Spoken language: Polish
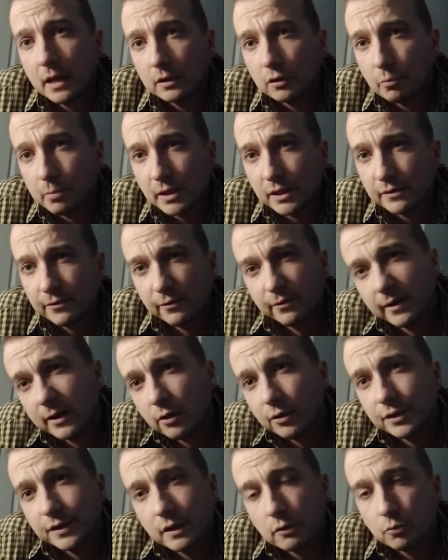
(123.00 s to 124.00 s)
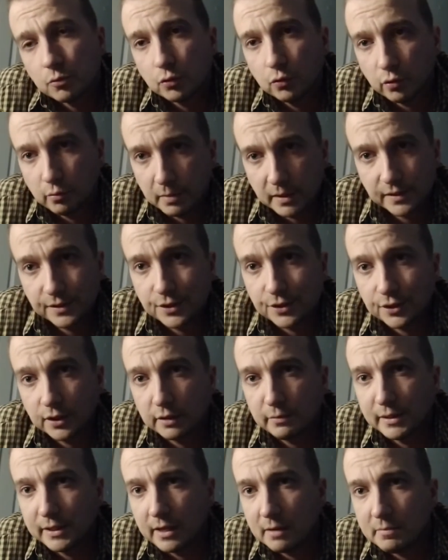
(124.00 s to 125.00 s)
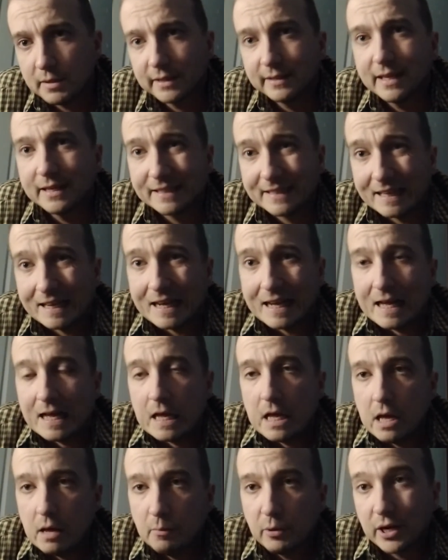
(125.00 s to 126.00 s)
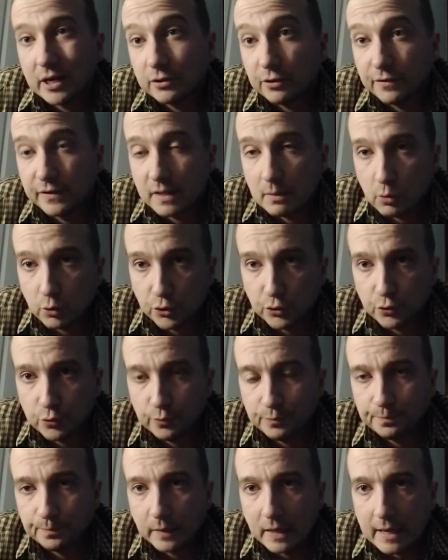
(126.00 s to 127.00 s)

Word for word: do Państwowego Liceum Sztuk Plastycznych imienia Bernarda Morando w Zamościu